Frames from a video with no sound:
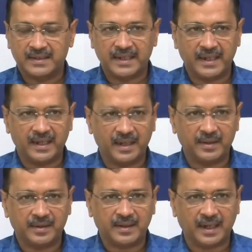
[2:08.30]

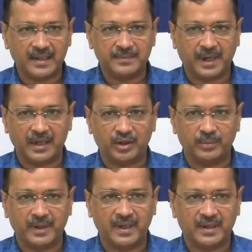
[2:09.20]
ये कई
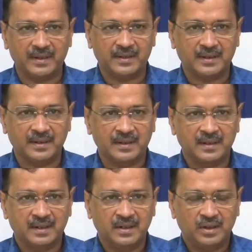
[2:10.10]
मायनों में
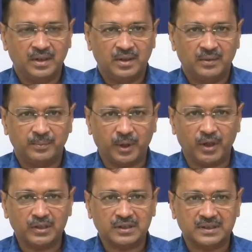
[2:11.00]

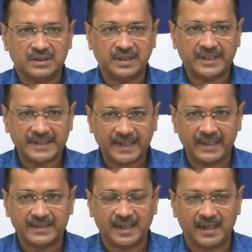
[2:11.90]
बहुत ही
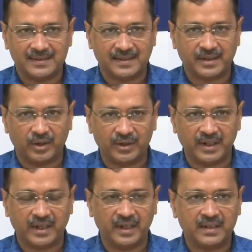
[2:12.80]
ऐतिहासिक
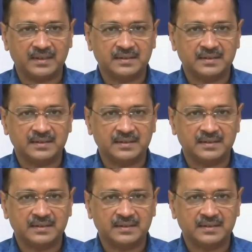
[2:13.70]
ऑर्डर है